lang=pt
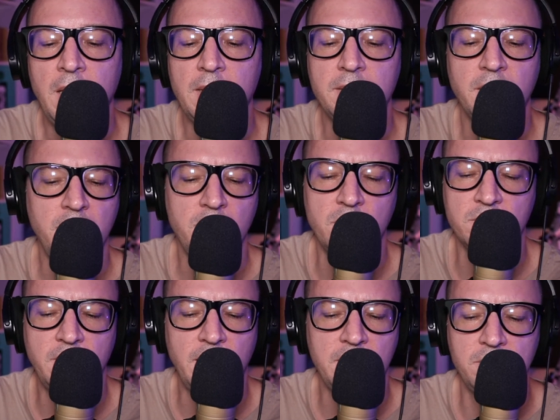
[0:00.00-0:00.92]
entrando em
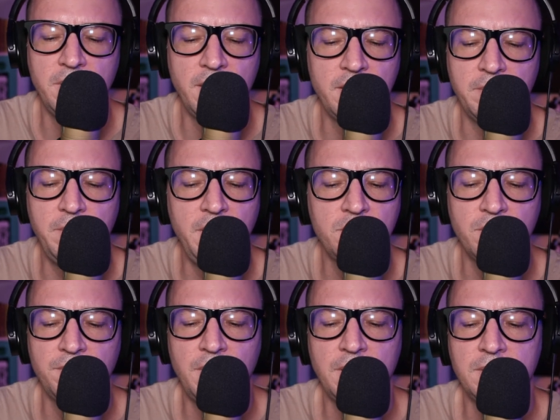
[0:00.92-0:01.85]
contato diretamente
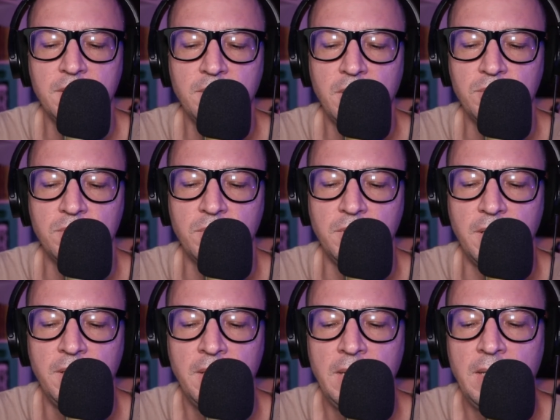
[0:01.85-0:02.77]
oferecendo ajuda.